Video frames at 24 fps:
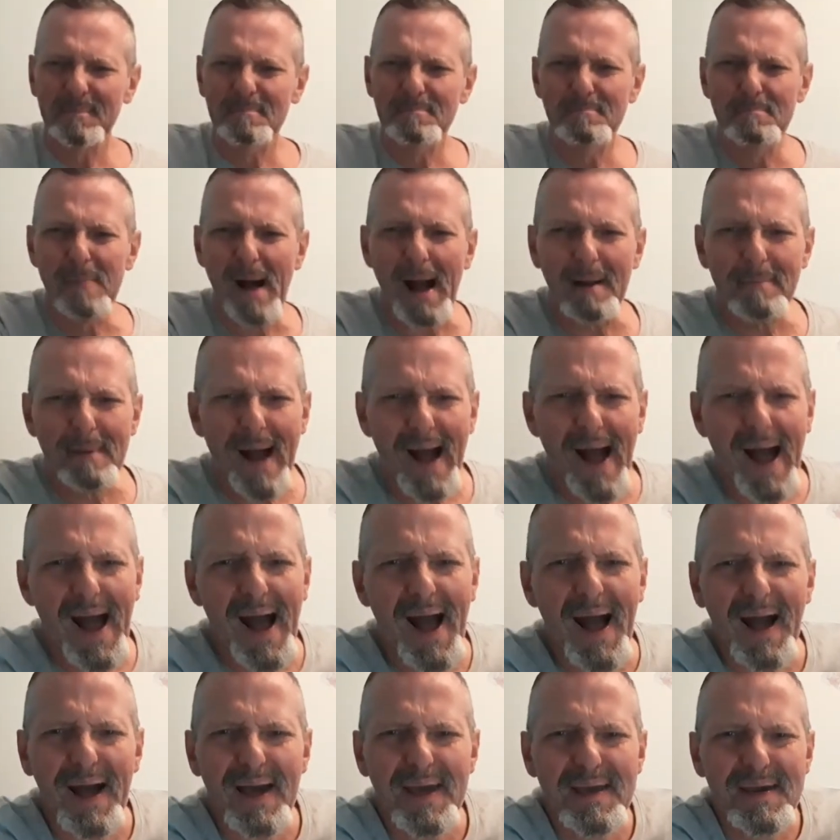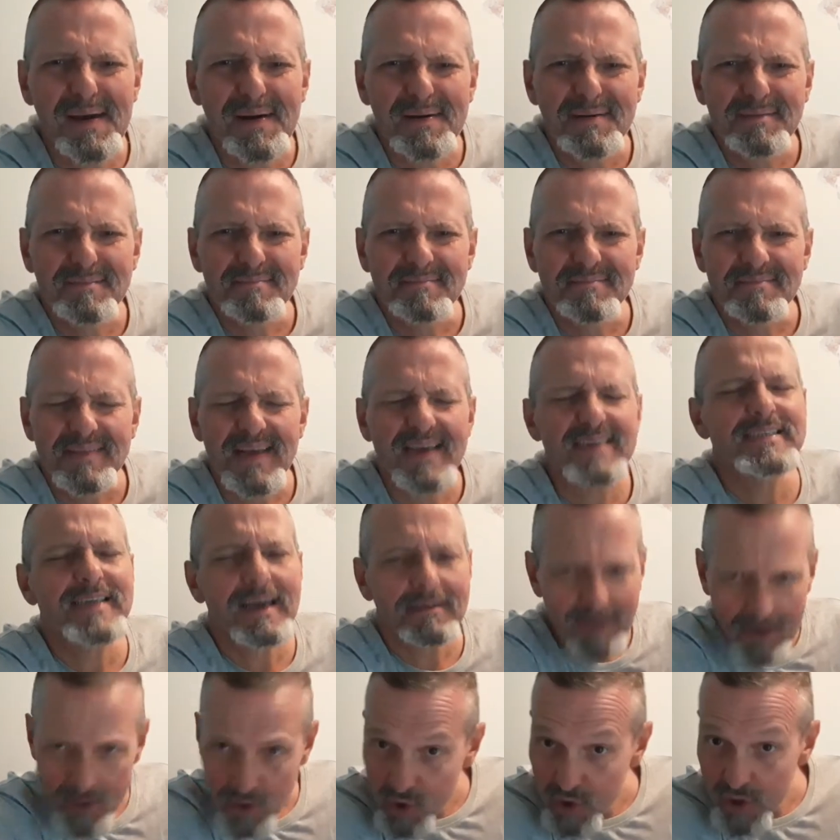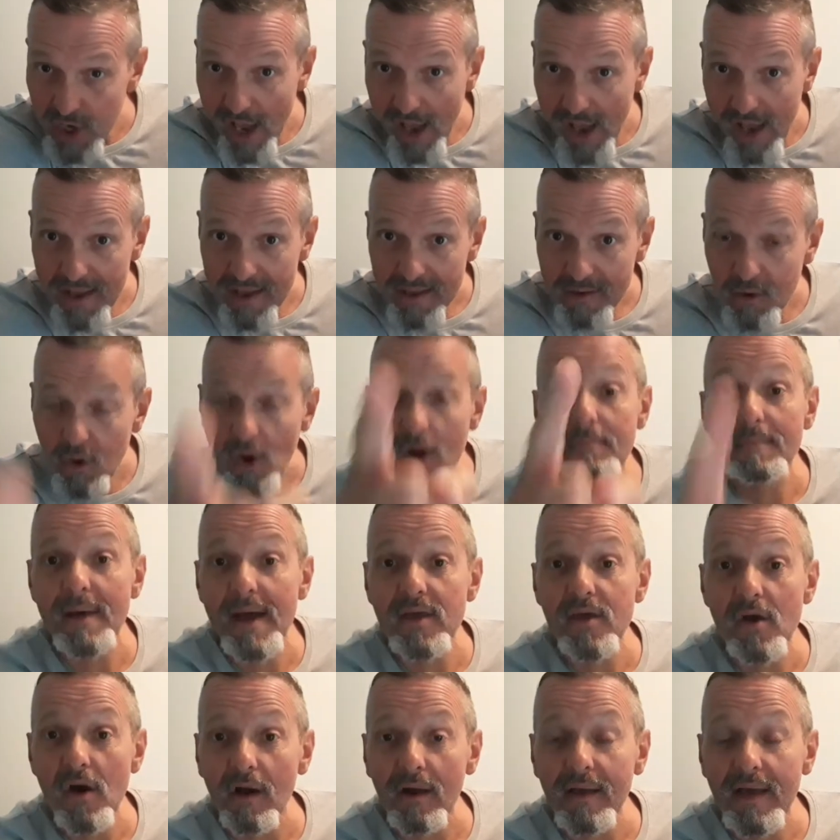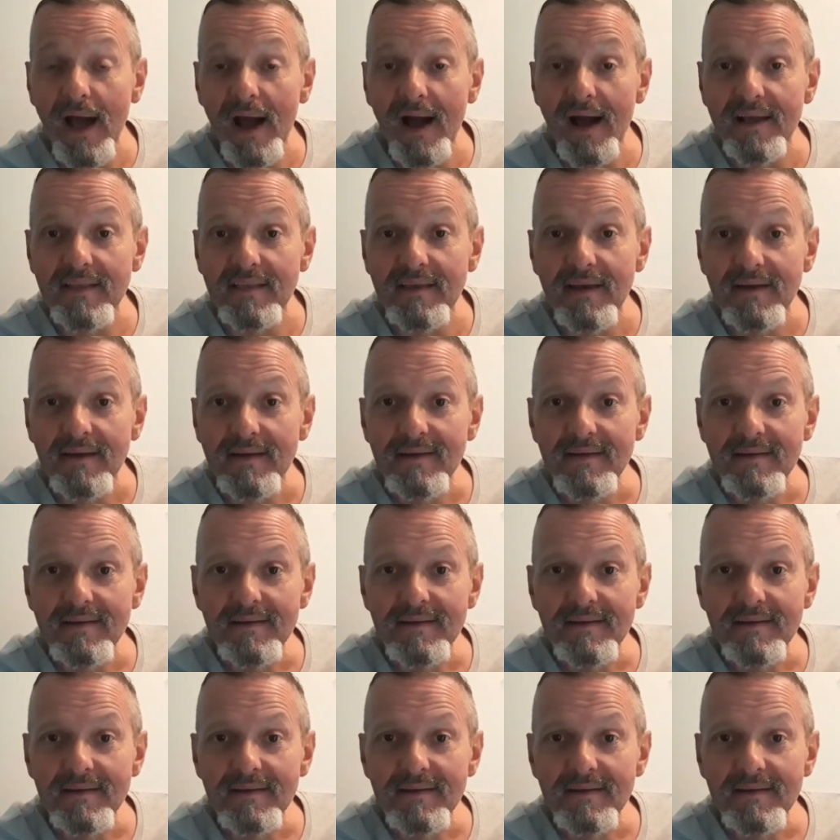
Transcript: Bye bye Et ça va chier que le meilleur gagne.